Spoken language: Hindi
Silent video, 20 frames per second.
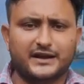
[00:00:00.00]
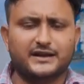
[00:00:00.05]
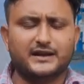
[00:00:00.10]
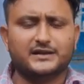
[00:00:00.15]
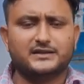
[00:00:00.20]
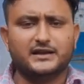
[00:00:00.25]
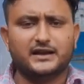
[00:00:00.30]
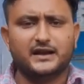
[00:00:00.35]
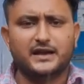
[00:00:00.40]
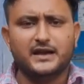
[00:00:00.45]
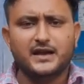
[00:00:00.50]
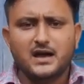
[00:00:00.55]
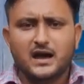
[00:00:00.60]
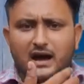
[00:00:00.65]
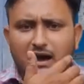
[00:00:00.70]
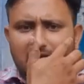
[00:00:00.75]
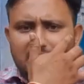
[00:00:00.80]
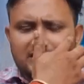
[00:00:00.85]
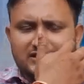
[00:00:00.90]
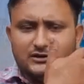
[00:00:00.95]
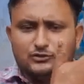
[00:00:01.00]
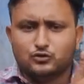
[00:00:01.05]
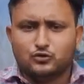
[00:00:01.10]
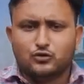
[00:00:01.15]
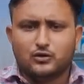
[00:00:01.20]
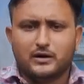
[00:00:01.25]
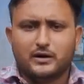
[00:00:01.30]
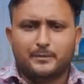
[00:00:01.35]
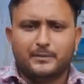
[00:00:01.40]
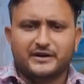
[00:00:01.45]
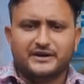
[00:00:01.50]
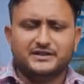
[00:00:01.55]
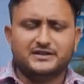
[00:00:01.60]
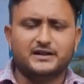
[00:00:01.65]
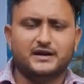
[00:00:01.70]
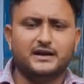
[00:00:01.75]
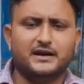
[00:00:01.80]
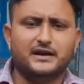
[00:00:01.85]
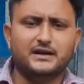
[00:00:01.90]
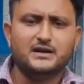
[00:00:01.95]
देख लेते हैं ऐसे जो पीड़ित
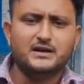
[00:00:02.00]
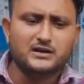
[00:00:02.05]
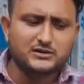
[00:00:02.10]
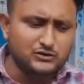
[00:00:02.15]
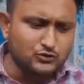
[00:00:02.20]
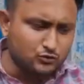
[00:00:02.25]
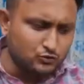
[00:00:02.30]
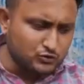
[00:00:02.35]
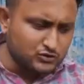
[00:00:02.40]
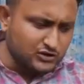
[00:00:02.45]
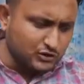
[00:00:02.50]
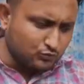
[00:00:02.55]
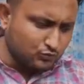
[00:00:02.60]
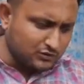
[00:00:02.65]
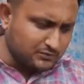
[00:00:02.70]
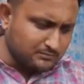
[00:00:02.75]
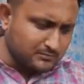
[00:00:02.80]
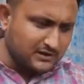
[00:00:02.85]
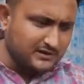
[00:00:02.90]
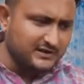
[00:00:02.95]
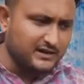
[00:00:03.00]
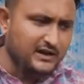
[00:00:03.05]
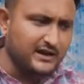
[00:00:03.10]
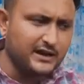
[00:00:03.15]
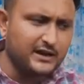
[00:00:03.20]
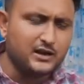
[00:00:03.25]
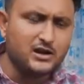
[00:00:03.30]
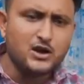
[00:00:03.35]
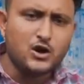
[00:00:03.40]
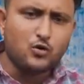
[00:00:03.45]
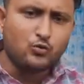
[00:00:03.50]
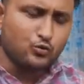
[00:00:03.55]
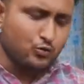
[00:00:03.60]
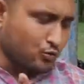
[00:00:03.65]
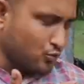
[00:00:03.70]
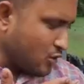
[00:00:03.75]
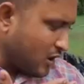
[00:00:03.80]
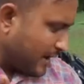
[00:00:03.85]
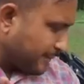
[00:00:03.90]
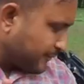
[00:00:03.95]
हैं जिनको ज़रूरतमंद हैं
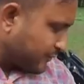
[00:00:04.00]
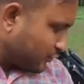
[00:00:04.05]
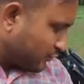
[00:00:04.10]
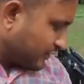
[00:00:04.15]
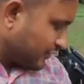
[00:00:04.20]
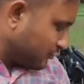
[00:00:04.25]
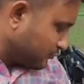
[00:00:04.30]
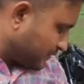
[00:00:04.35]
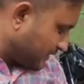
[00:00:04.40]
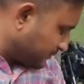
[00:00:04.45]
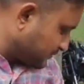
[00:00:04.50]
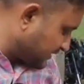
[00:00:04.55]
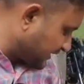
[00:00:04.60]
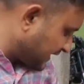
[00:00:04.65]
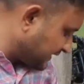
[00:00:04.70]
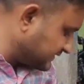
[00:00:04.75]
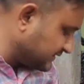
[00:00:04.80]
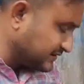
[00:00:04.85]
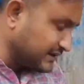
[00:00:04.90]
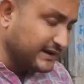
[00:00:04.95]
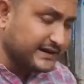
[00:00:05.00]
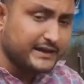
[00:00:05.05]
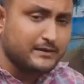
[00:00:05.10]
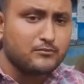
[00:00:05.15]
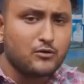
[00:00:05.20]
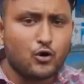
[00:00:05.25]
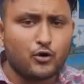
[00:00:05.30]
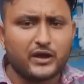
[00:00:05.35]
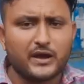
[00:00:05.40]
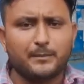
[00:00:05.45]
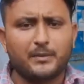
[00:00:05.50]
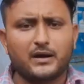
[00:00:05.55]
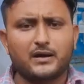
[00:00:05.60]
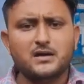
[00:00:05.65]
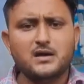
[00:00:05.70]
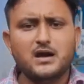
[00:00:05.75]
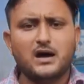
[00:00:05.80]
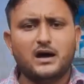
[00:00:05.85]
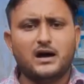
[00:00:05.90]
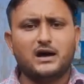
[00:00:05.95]
उनको आप क्यों नहीं उपलब्ध करा देते हैं लेकिन मौके पर
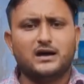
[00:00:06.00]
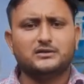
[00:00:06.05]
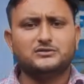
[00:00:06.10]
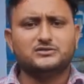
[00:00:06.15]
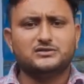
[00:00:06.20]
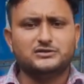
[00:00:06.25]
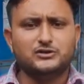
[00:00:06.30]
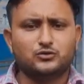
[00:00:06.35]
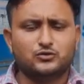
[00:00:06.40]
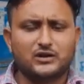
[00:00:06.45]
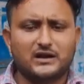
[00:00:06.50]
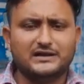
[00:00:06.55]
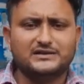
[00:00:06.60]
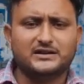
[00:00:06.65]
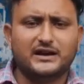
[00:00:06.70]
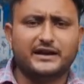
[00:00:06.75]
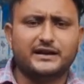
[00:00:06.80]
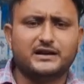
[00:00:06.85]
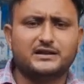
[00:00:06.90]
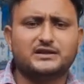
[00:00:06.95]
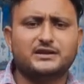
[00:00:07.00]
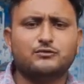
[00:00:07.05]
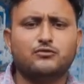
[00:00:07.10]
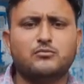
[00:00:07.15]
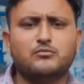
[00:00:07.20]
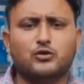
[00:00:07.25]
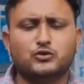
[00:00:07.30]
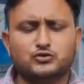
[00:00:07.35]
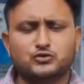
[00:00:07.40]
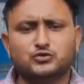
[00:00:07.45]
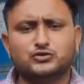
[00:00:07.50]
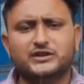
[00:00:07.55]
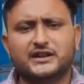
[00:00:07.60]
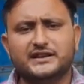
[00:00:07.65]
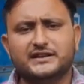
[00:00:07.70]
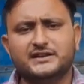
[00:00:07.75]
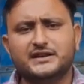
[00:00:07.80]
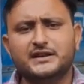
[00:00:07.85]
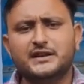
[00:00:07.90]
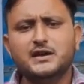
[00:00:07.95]
जो ट्राईसाइकिल थी वो मौजूद
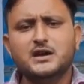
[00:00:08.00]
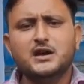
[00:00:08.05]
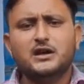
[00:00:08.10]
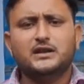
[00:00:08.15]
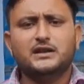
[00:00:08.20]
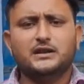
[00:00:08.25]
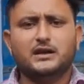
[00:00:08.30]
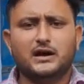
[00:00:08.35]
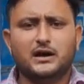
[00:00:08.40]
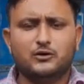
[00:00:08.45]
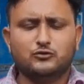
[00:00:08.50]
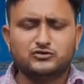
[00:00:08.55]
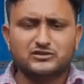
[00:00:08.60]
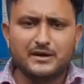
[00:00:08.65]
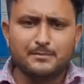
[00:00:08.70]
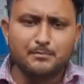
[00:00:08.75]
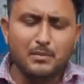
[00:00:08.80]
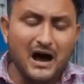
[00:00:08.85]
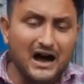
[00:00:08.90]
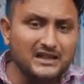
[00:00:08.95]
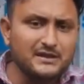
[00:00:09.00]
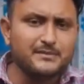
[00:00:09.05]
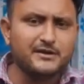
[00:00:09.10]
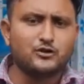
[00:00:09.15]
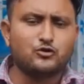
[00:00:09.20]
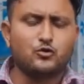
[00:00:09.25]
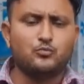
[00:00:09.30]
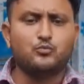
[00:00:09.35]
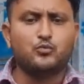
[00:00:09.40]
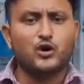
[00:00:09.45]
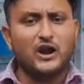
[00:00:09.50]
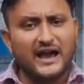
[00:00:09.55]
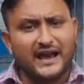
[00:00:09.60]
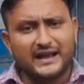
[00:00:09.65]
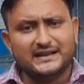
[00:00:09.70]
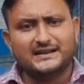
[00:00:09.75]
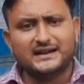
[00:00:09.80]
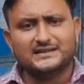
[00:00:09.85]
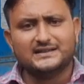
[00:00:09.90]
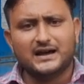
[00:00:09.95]
नहीं थी उसके बाद में इनको बुलाया
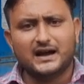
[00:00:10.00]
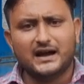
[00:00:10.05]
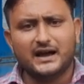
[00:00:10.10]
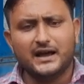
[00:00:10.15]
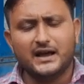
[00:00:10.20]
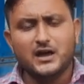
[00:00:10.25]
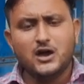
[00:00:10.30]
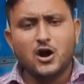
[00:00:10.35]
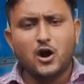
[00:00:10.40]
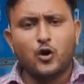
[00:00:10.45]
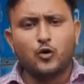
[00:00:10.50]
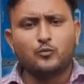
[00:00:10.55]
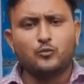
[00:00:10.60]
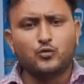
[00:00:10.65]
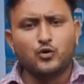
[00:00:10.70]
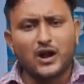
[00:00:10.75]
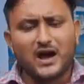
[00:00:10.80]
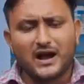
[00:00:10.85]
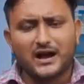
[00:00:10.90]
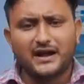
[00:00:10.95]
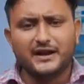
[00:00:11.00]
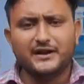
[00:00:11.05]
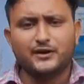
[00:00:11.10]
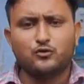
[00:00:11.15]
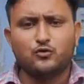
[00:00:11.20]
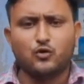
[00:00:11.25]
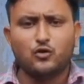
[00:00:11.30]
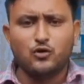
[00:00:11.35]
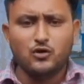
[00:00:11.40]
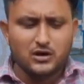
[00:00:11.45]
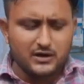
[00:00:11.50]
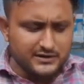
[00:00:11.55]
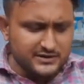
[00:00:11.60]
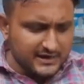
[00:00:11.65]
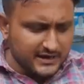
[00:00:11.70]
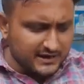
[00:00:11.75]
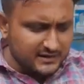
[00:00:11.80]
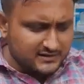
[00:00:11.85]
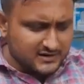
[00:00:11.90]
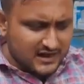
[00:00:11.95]
जाता है और बुला इनको
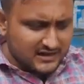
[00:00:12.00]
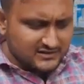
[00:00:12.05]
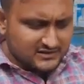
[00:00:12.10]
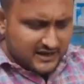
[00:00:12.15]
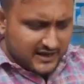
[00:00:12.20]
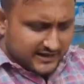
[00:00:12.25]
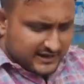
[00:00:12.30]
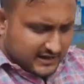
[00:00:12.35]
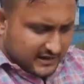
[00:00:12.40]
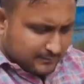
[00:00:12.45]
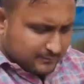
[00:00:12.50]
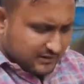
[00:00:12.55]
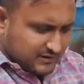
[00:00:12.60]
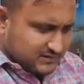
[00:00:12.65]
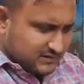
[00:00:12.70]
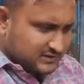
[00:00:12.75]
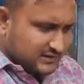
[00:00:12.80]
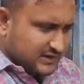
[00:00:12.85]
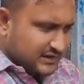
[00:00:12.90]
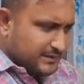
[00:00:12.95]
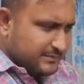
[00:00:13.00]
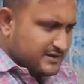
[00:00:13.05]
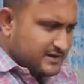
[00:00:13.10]
ये ट्राईसाइकिल आप देख सकते हैं